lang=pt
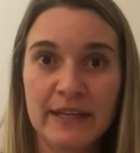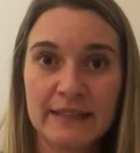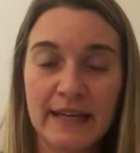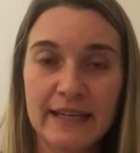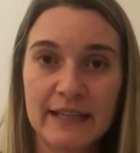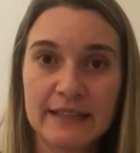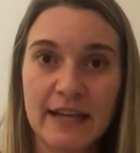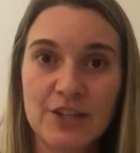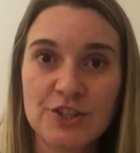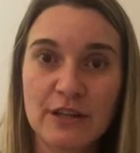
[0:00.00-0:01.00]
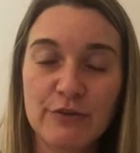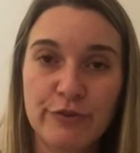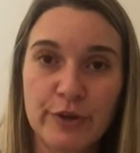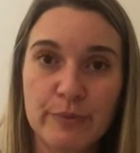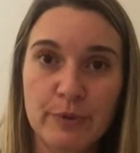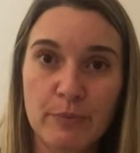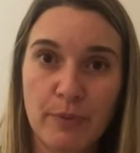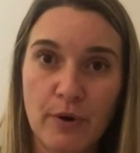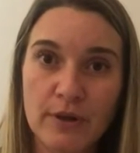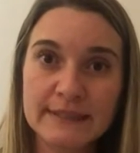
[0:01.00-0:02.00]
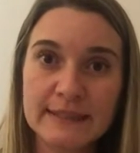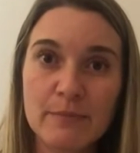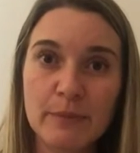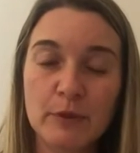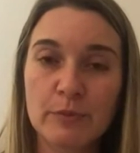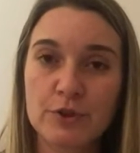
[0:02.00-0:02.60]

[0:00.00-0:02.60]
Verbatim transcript: Na realidade, ela foi proposta pelo